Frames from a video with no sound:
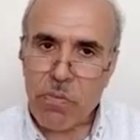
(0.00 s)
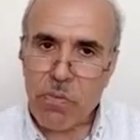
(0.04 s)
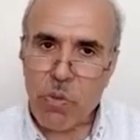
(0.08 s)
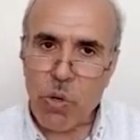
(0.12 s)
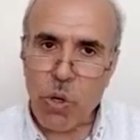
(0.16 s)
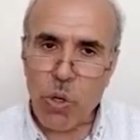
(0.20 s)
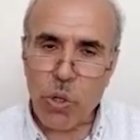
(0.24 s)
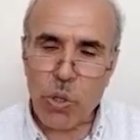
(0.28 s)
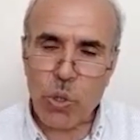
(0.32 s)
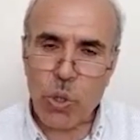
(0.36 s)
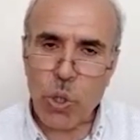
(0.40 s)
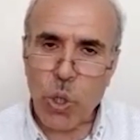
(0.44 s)

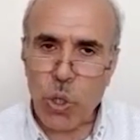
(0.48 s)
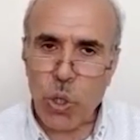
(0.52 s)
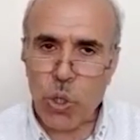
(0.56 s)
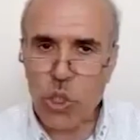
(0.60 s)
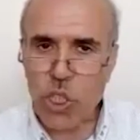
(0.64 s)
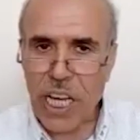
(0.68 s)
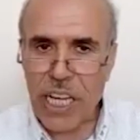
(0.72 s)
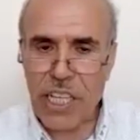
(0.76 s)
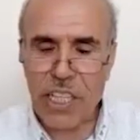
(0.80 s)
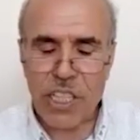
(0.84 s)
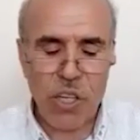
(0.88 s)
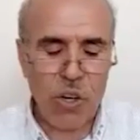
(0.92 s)
o çok
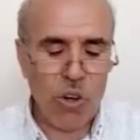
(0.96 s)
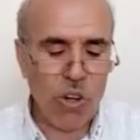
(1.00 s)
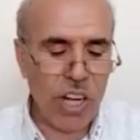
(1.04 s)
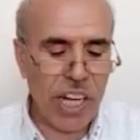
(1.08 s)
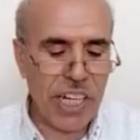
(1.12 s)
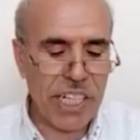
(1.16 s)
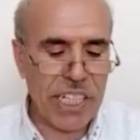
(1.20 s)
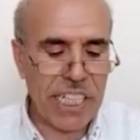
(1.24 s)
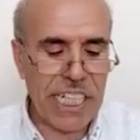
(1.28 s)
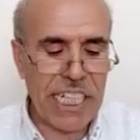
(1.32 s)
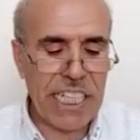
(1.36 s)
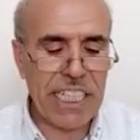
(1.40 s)
sayıda
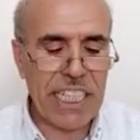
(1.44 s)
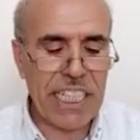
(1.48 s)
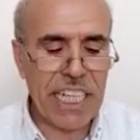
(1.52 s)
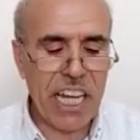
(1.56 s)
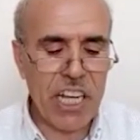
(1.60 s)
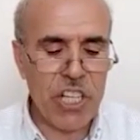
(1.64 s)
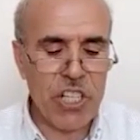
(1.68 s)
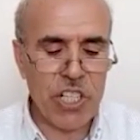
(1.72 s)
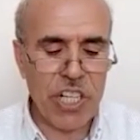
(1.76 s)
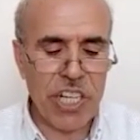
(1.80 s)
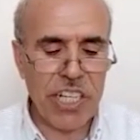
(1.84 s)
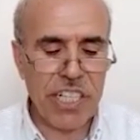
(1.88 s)
olan
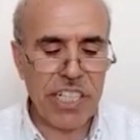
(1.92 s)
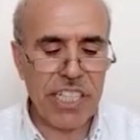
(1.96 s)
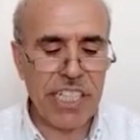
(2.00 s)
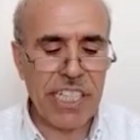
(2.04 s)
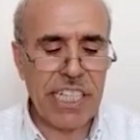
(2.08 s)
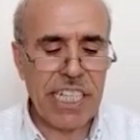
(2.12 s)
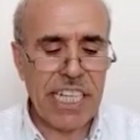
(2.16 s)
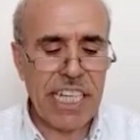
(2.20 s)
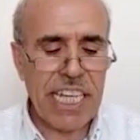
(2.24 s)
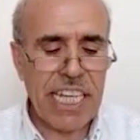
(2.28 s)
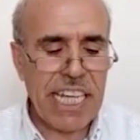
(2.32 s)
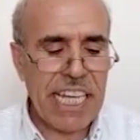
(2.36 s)

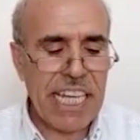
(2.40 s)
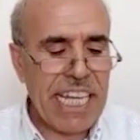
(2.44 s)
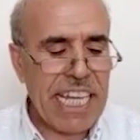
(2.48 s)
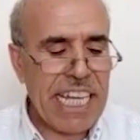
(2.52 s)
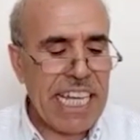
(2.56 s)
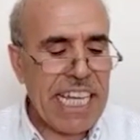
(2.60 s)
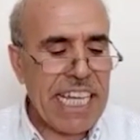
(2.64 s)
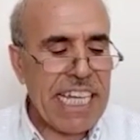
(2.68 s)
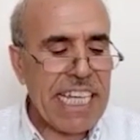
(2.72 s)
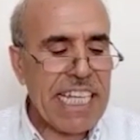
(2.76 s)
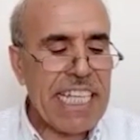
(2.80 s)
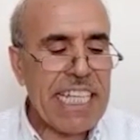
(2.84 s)
ihtiyaçlarını
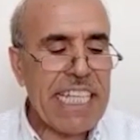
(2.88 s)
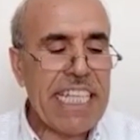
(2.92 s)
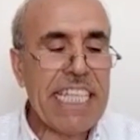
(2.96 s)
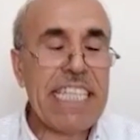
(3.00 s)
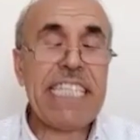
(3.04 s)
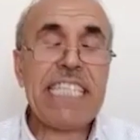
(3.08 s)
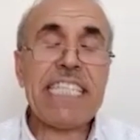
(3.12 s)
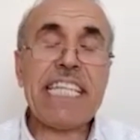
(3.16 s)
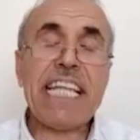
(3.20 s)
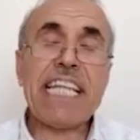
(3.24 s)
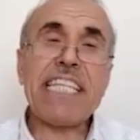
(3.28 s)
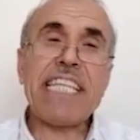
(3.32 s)

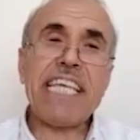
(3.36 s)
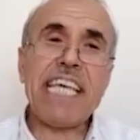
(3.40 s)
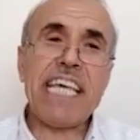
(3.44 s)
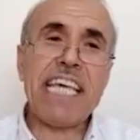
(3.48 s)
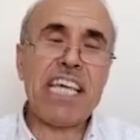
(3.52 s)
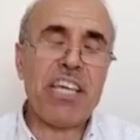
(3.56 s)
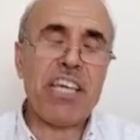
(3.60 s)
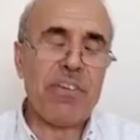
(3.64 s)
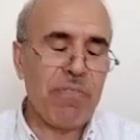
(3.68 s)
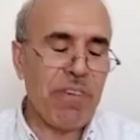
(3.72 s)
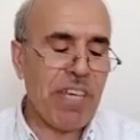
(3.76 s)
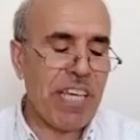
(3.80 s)

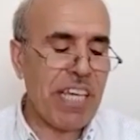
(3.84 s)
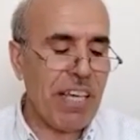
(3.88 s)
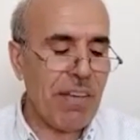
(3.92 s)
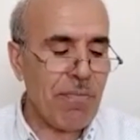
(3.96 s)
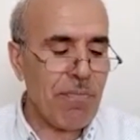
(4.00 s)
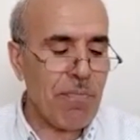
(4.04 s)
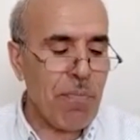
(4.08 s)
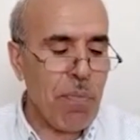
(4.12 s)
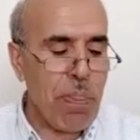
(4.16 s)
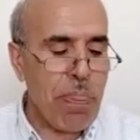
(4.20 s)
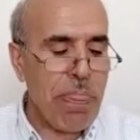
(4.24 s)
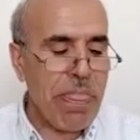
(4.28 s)
istediği gibi
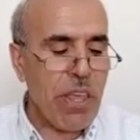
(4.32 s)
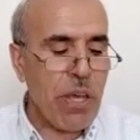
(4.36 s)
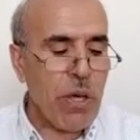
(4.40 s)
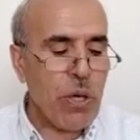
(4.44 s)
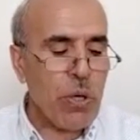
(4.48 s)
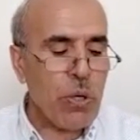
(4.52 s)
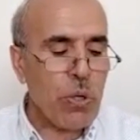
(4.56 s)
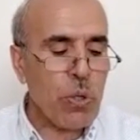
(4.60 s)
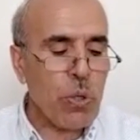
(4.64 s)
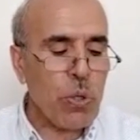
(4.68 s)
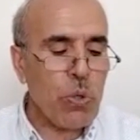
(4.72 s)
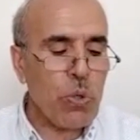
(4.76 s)

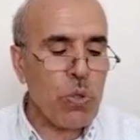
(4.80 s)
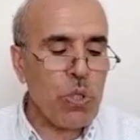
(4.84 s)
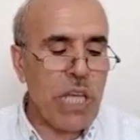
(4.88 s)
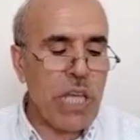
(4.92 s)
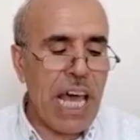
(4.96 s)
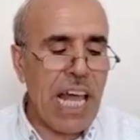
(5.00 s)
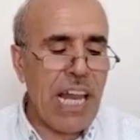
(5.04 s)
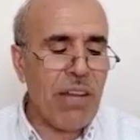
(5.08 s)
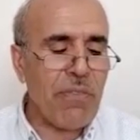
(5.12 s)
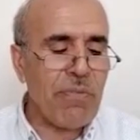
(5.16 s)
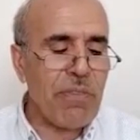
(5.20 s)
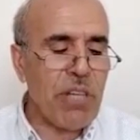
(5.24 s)

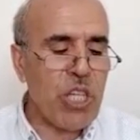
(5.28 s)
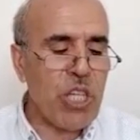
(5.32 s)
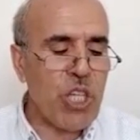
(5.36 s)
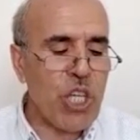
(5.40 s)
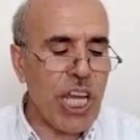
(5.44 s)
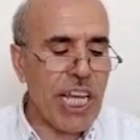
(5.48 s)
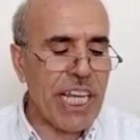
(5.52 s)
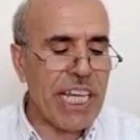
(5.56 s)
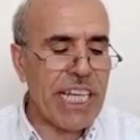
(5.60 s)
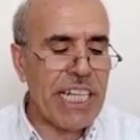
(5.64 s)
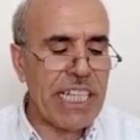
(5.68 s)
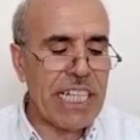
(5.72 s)
güzel bir
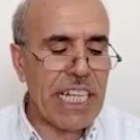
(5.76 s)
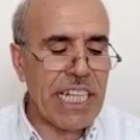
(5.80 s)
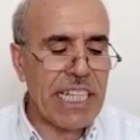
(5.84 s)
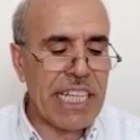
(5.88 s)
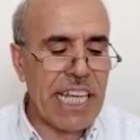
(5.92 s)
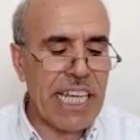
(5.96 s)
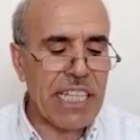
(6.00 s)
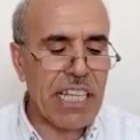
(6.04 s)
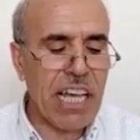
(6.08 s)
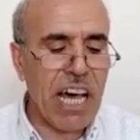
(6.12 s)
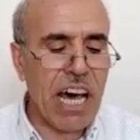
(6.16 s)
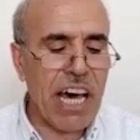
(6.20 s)
şekilde
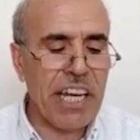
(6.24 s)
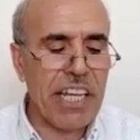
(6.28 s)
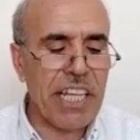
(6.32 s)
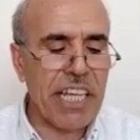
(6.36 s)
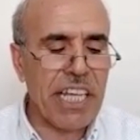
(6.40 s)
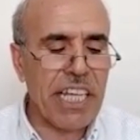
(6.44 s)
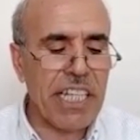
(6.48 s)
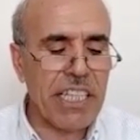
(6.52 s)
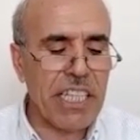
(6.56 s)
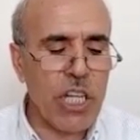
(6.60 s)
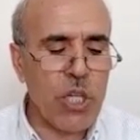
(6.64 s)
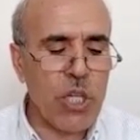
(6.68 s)

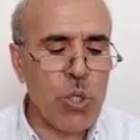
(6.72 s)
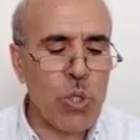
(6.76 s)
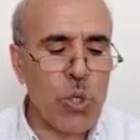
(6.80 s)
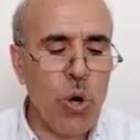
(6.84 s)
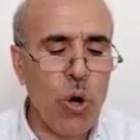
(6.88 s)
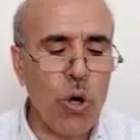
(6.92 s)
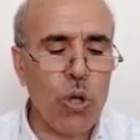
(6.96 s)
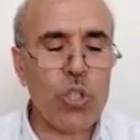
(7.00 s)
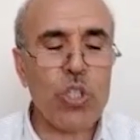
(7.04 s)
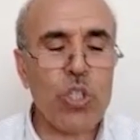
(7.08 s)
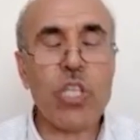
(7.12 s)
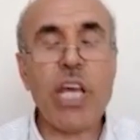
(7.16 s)
tedarikinde
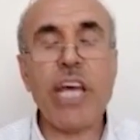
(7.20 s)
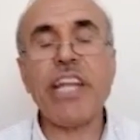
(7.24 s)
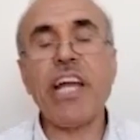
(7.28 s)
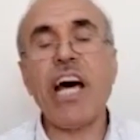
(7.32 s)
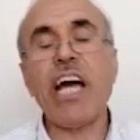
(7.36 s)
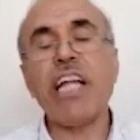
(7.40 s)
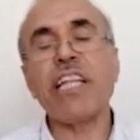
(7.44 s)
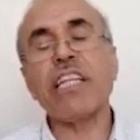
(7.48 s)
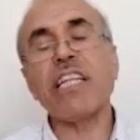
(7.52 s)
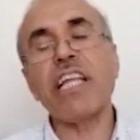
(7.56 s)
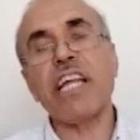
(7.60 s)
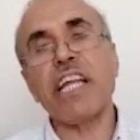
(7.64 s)
çok
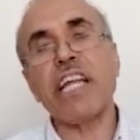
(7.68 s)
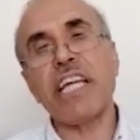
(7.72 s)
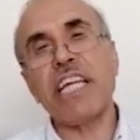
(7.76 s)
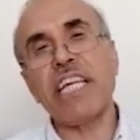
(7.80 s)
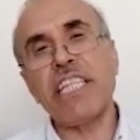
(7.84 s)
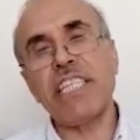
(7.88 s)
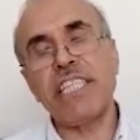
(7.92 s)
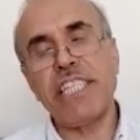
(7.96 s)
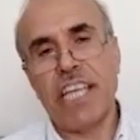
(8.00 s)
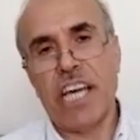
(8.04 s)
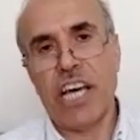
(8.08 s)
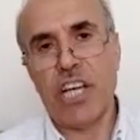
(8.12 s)
sanatlara
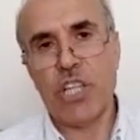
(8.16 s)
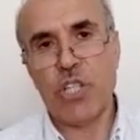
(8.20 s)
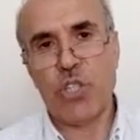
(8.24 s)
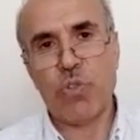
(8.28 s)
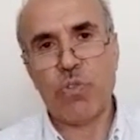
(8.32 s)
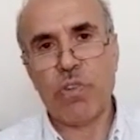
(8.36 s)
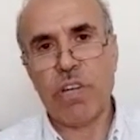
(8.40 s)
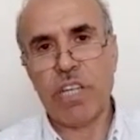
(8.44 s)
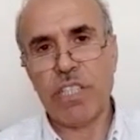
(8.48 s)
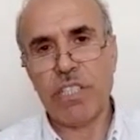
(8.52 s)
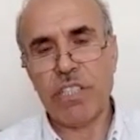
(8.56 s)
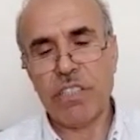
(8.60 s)

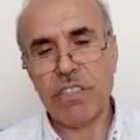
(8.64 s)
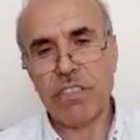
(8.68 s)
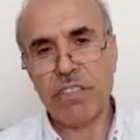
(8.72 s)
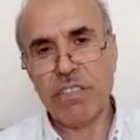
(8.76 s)
ihtiyacı var.